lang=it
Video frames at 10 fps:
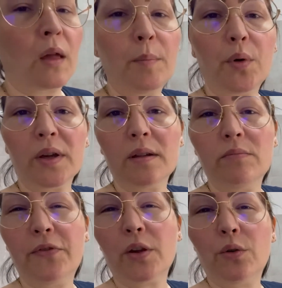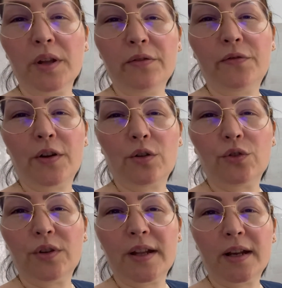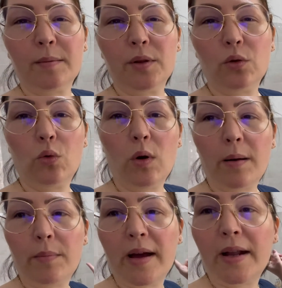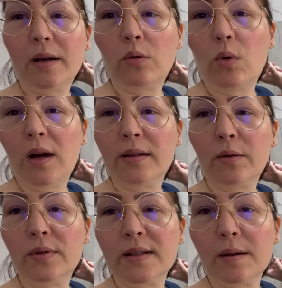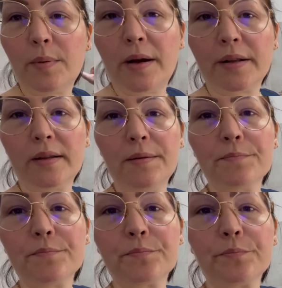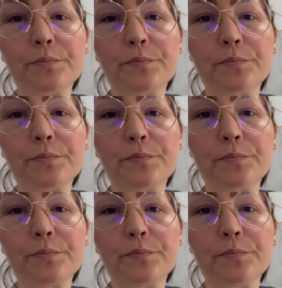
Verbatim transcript: poi il frigorifero non era nemmeno qua ma era qua da questa parte